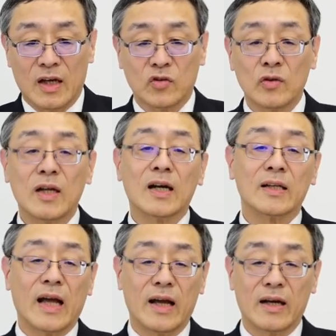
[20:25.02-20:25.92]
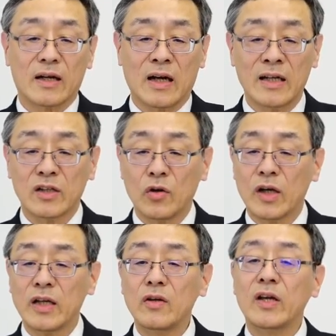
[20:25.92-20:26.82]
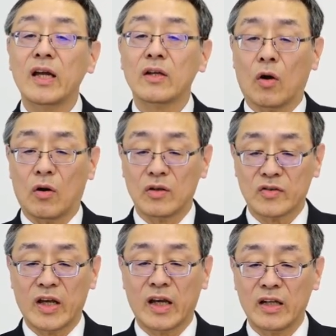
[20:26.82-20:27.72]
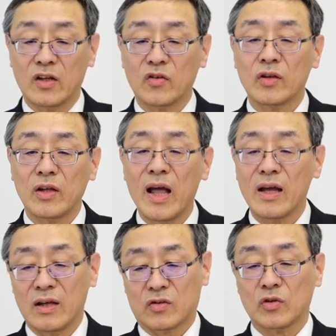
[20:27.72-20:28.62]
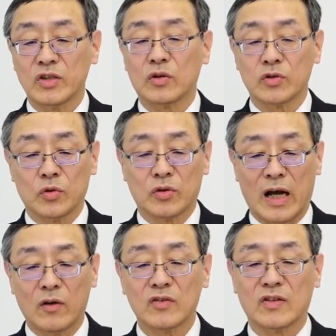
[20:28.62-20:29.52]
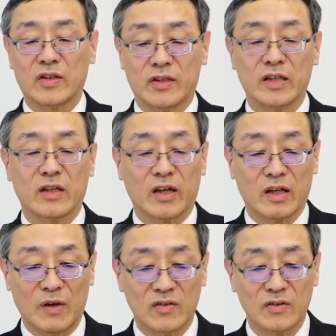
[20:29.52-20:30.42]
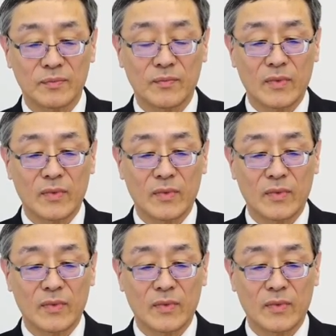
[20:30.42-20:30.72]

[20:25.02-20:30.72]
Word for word: その中で環境エネルギーの製品について少しご紹介をさせていただきます。